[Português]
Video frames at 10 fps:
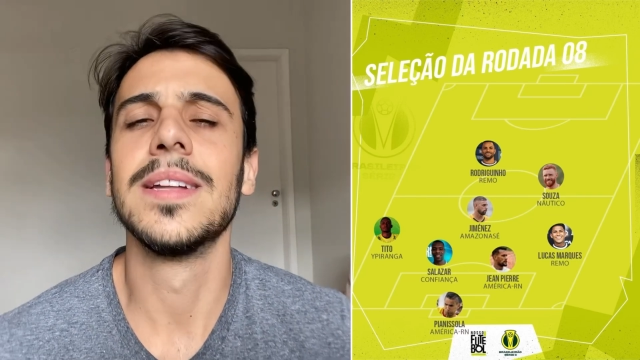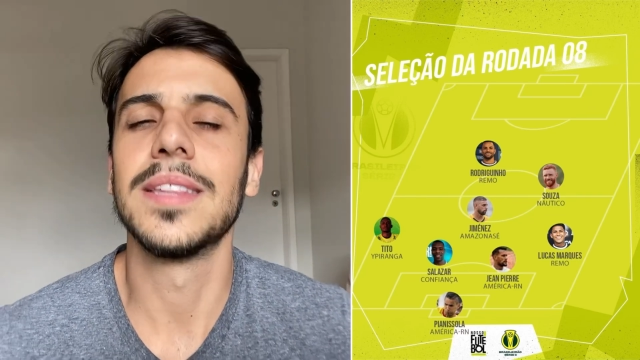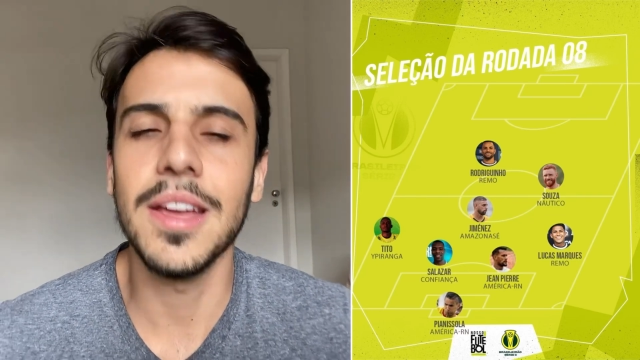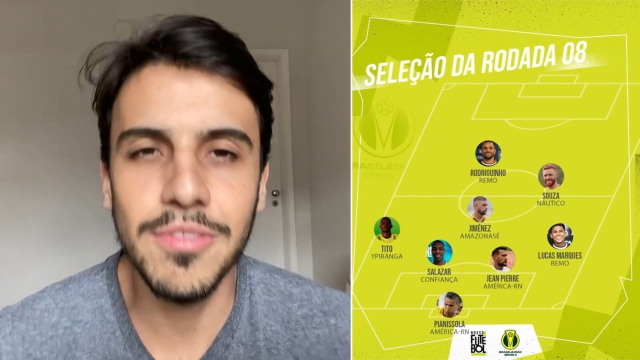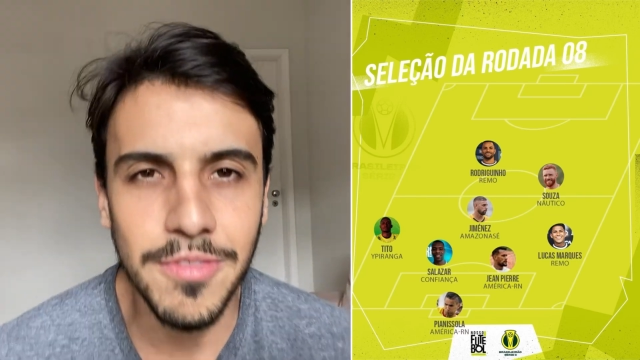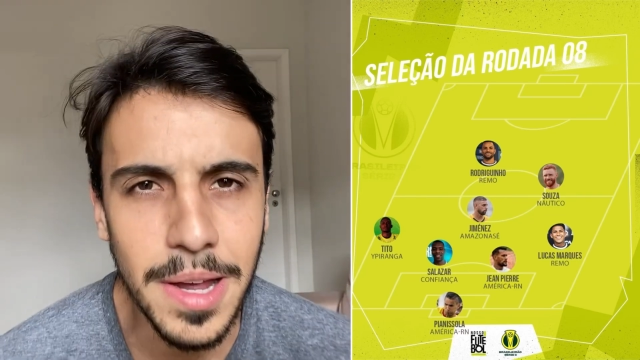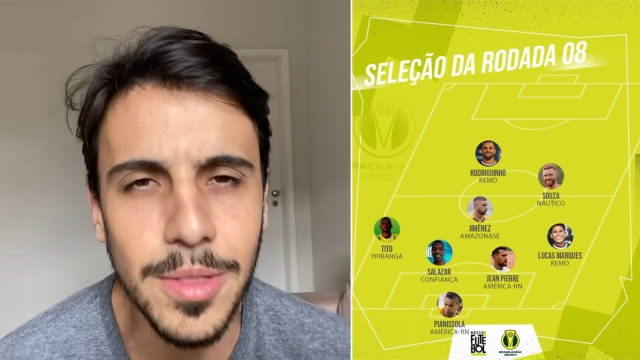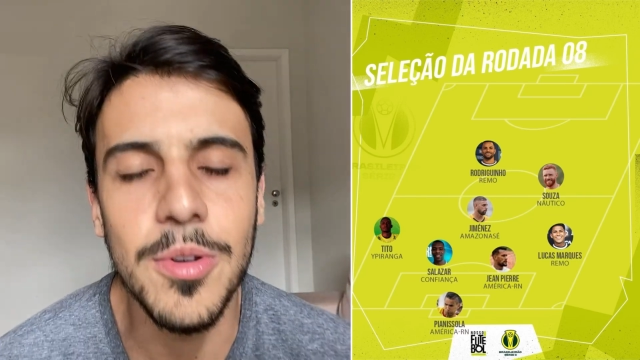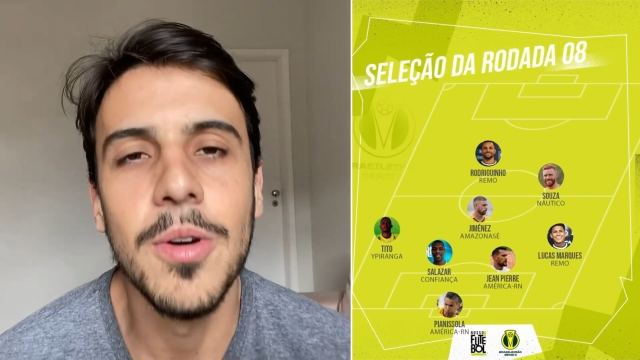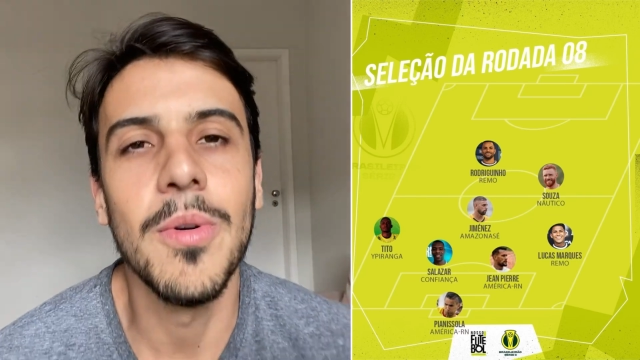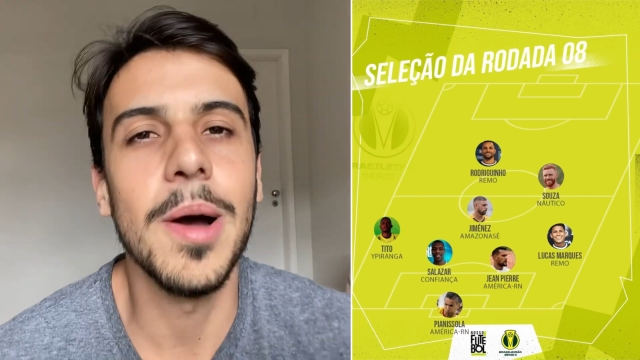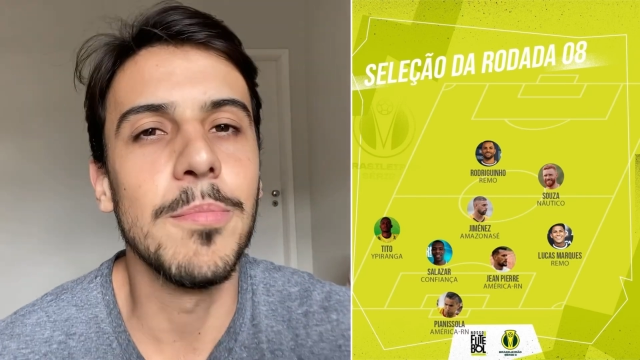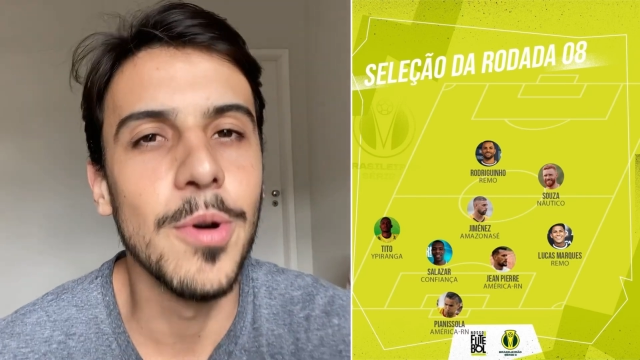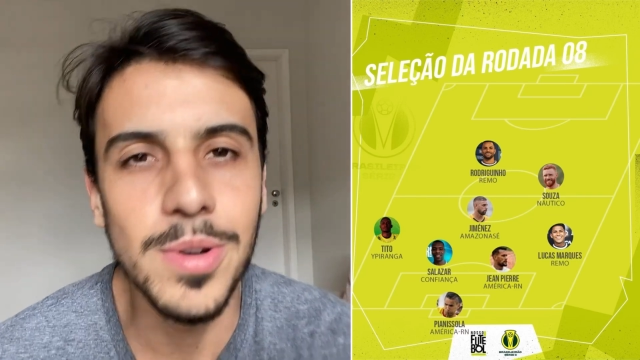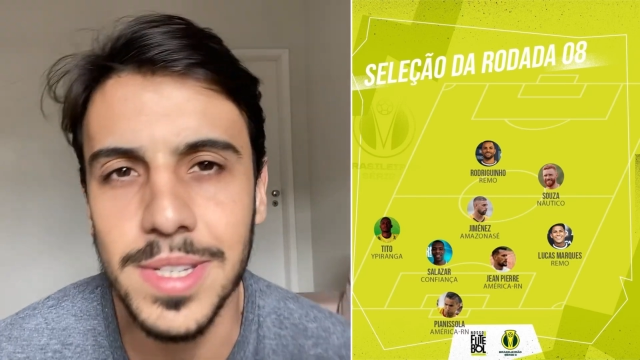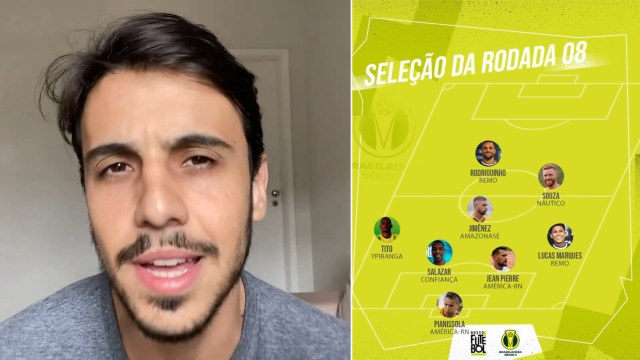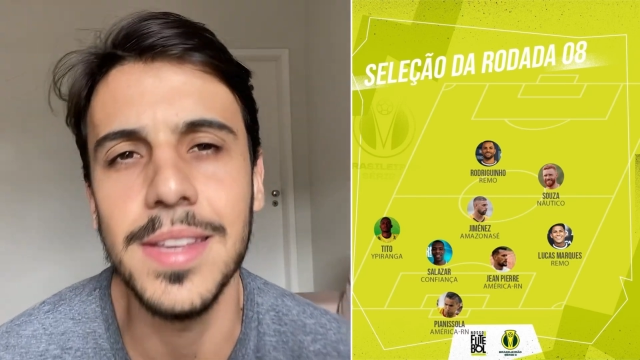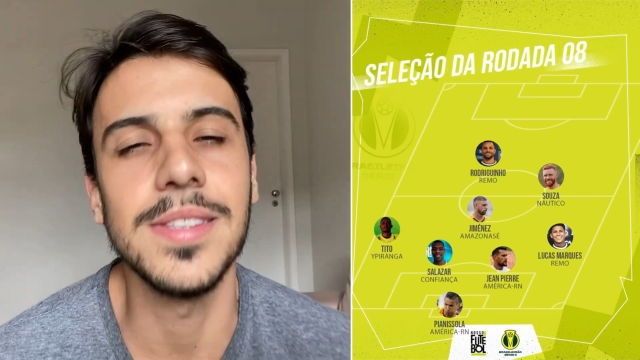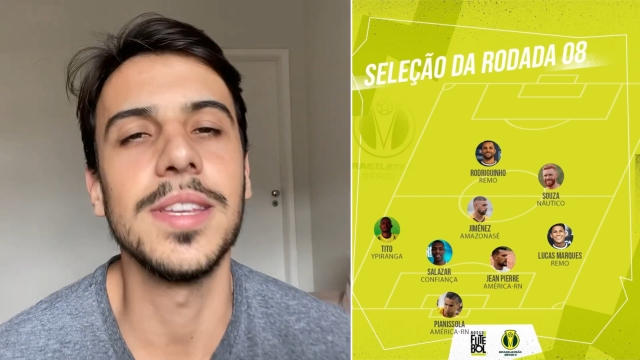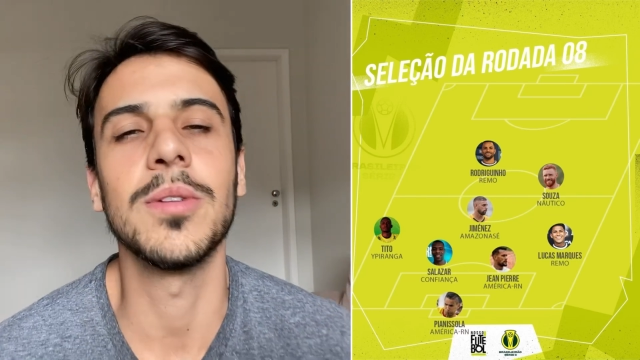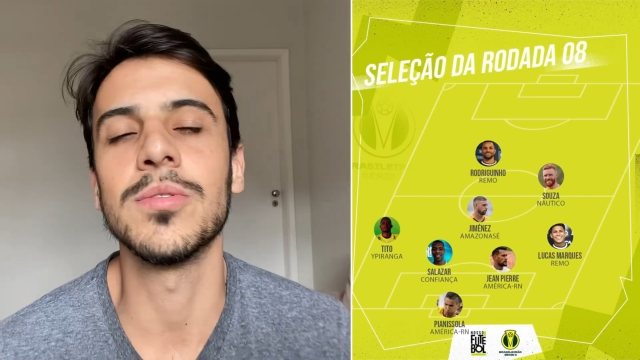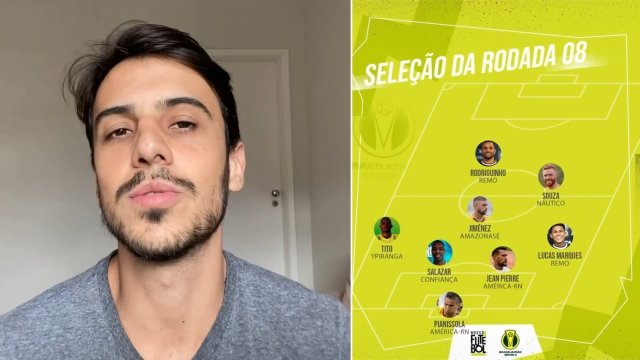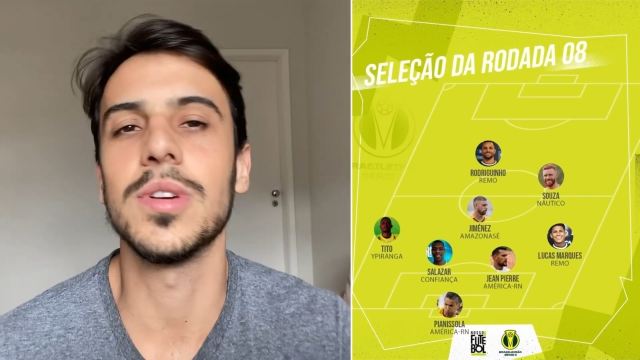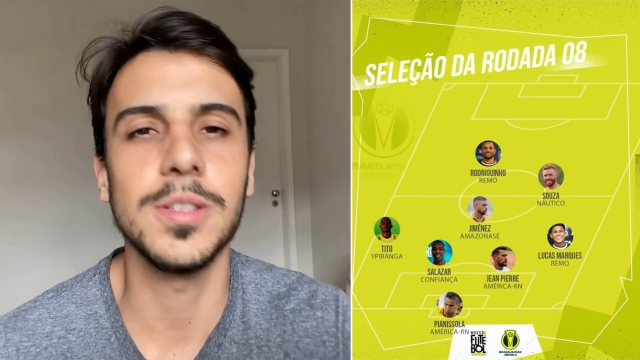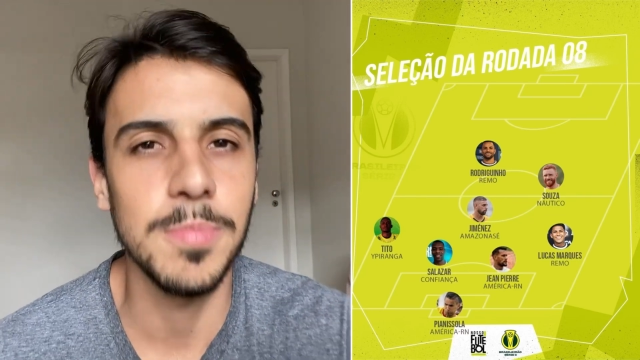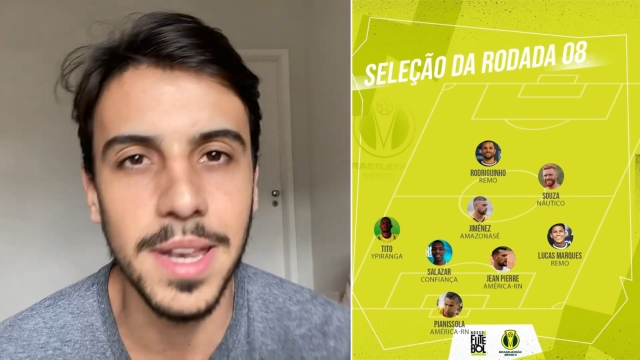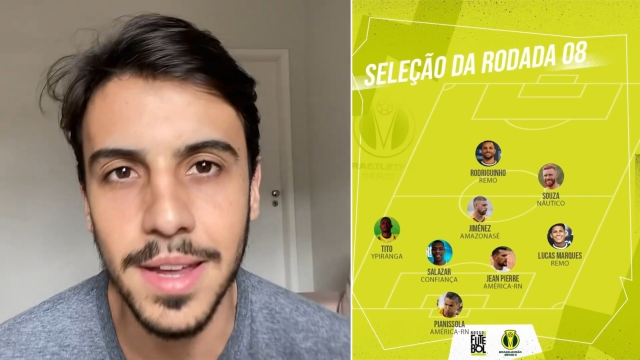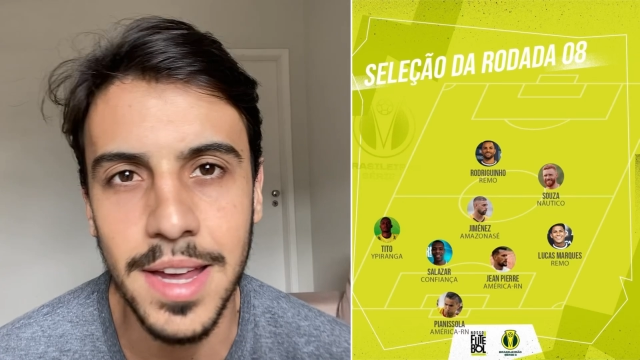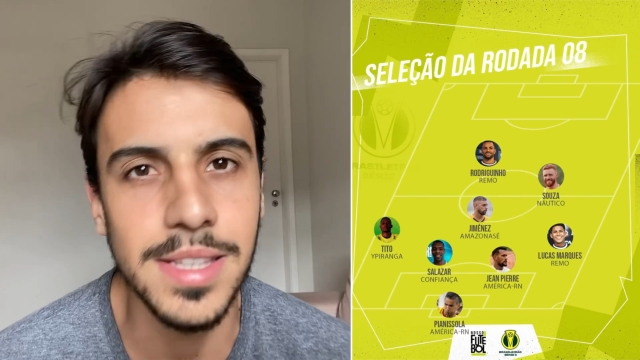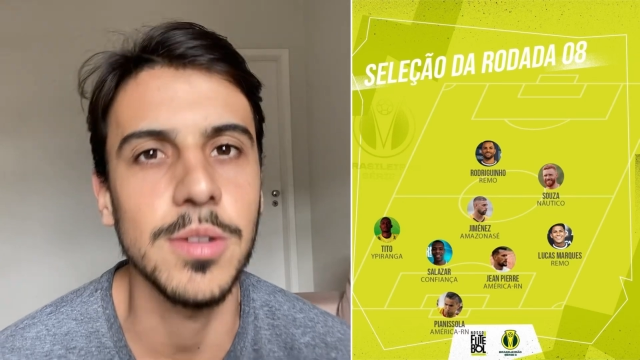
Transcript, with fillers: tem feito uma boa Série C com sua experiência,